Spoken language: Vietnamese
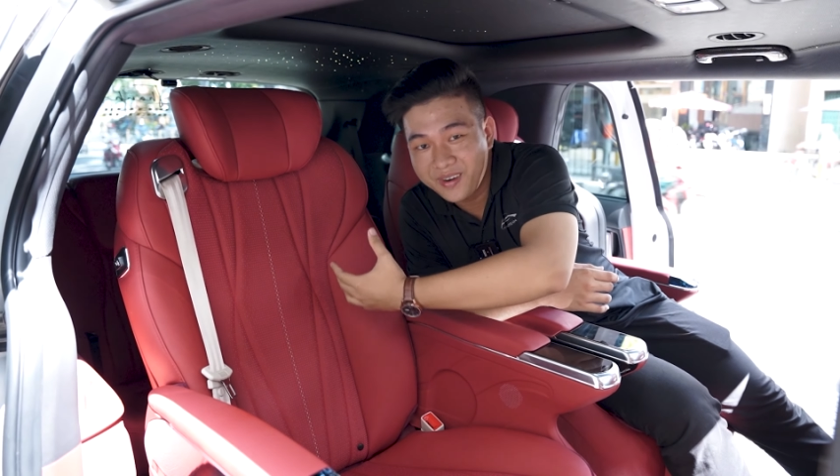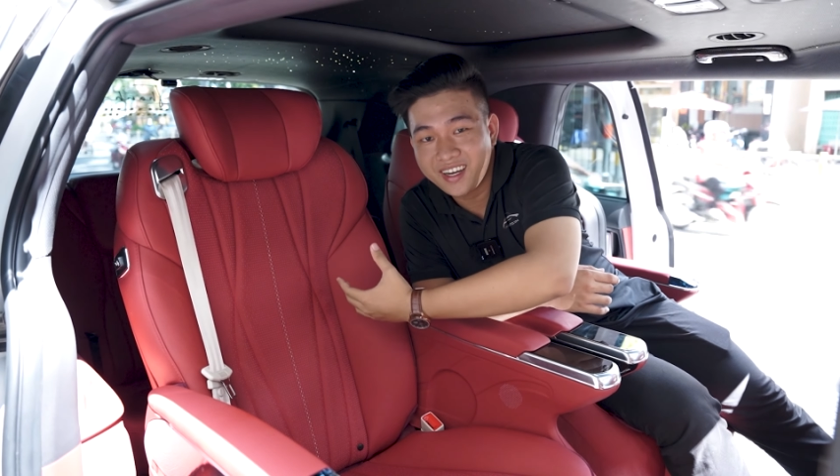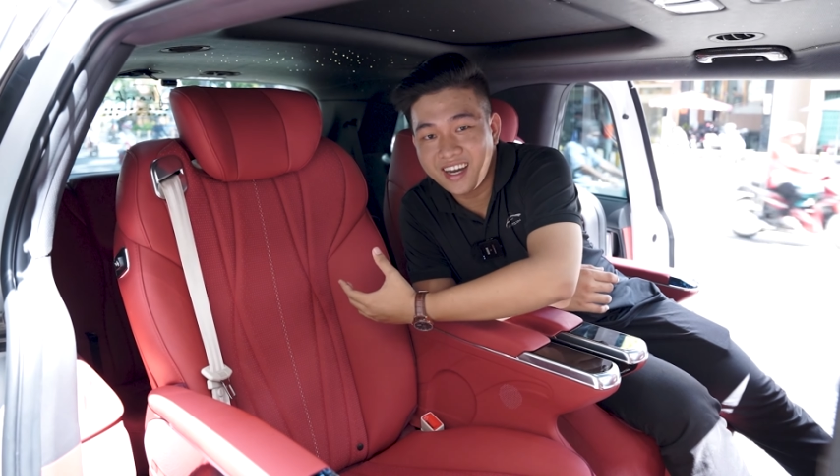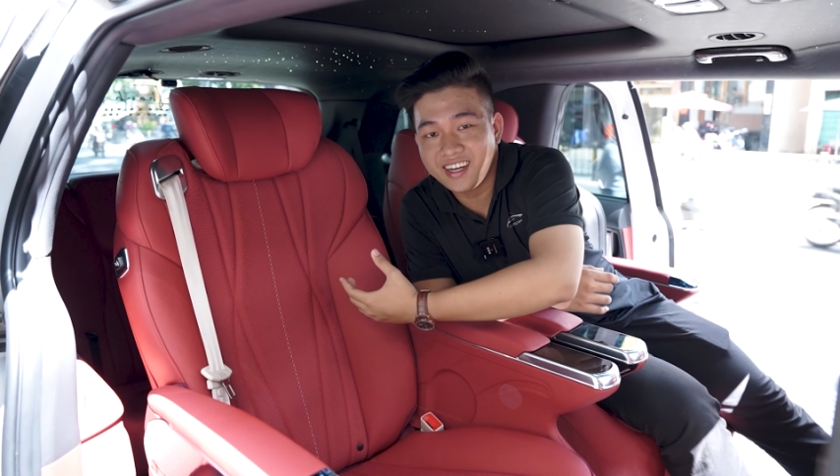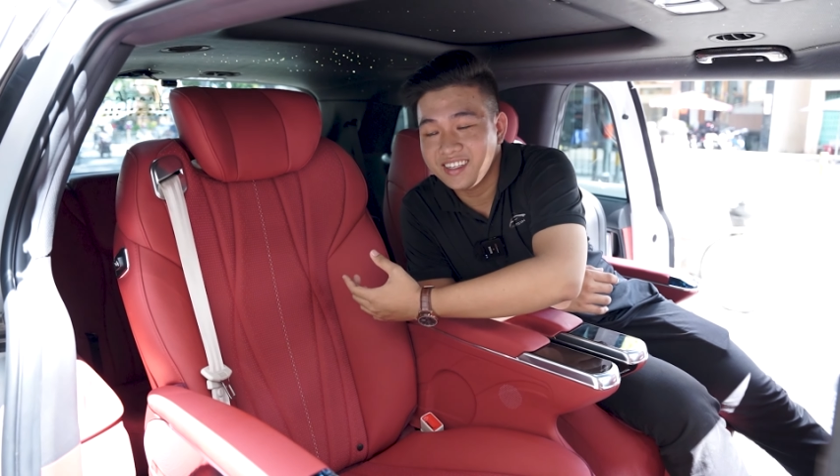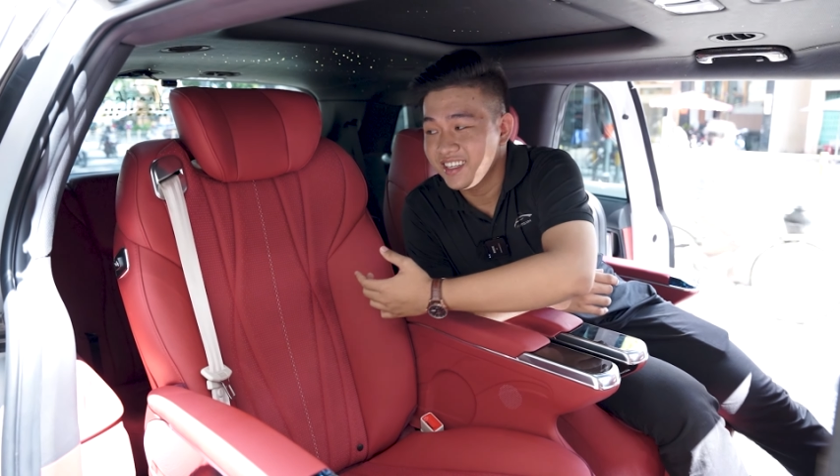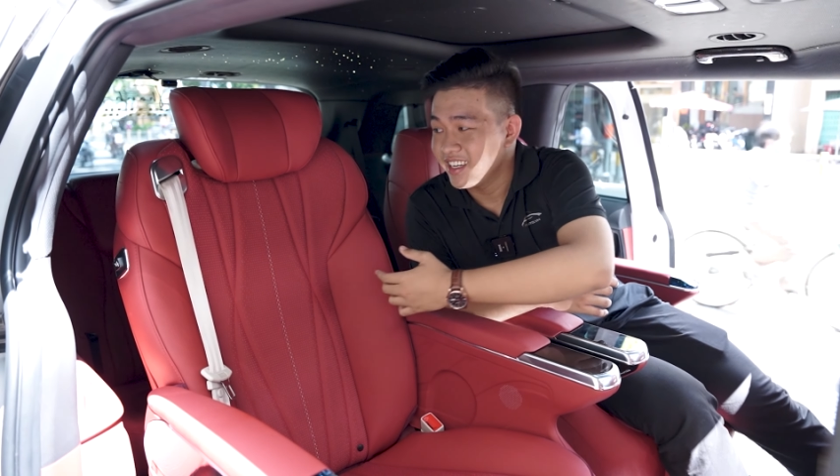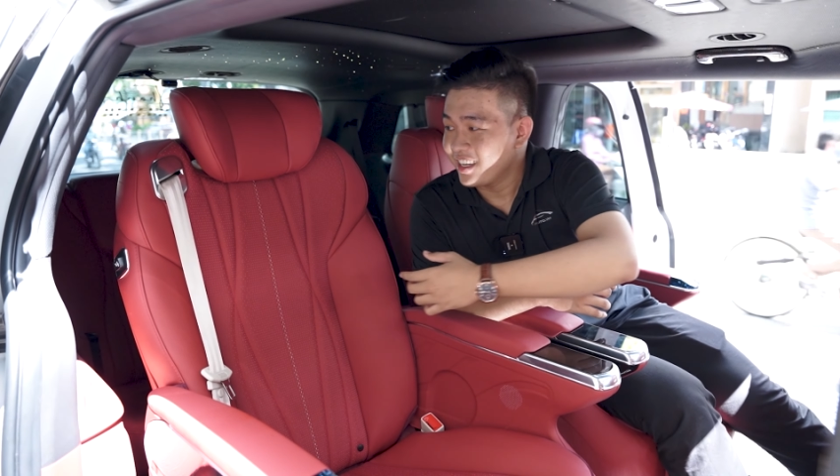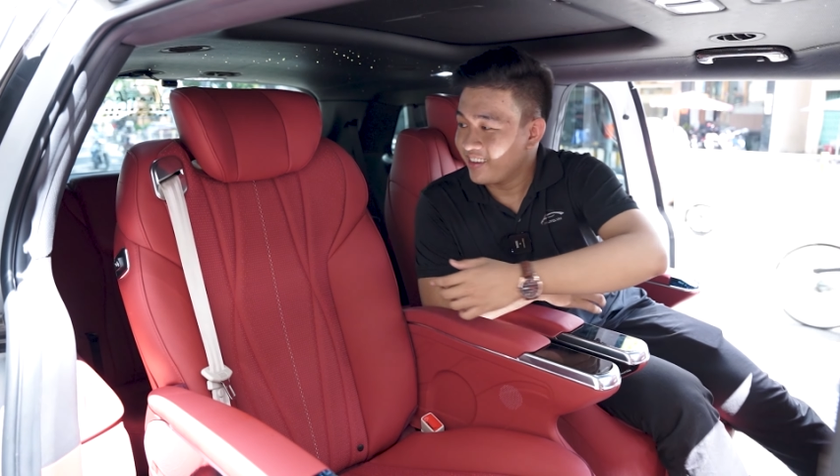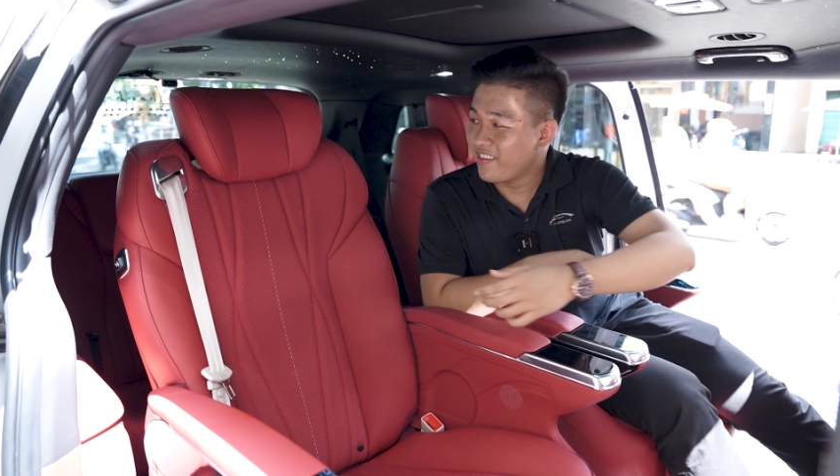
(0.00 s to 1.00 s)
lưng hơn.
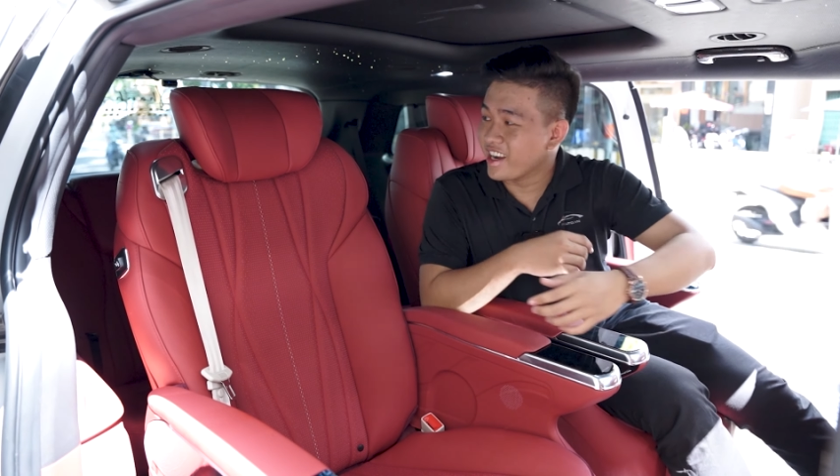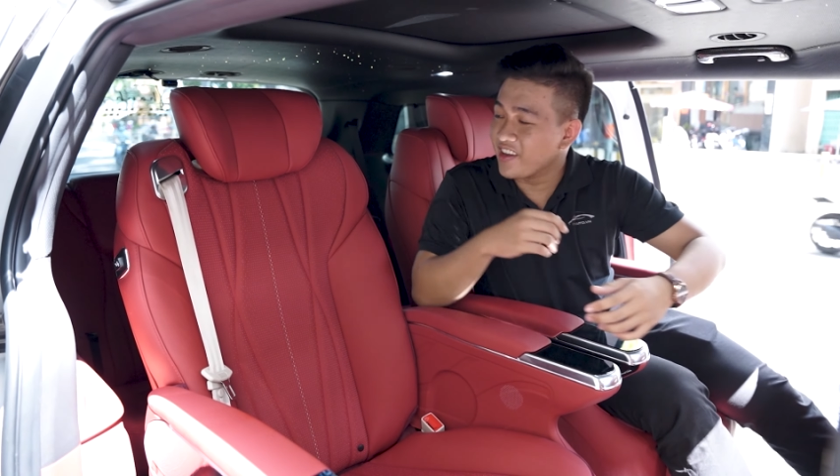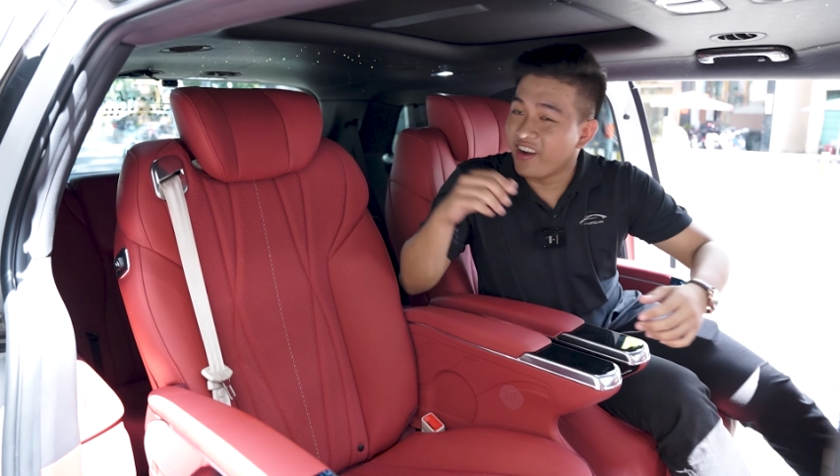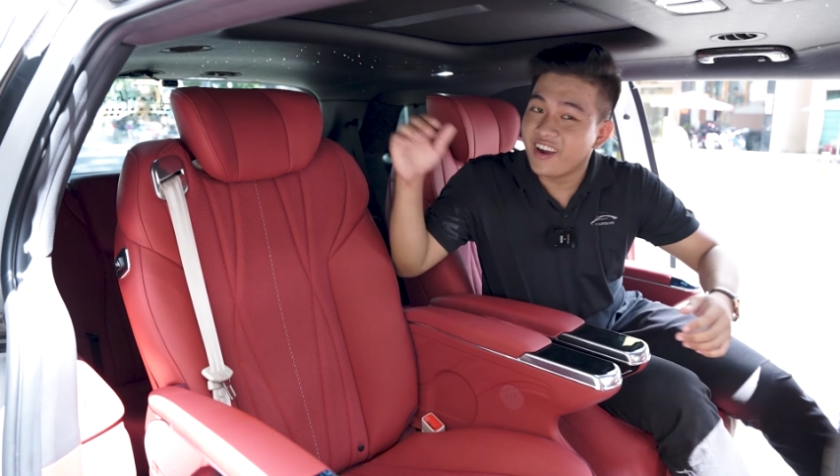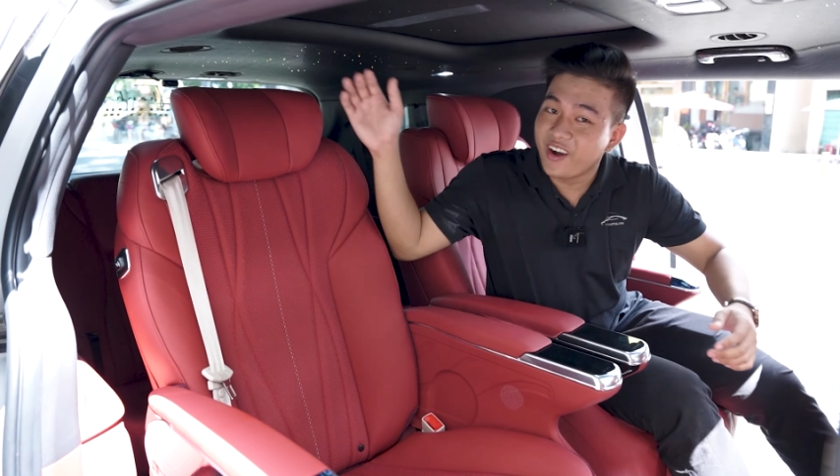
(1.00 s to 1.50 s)
Và cái phần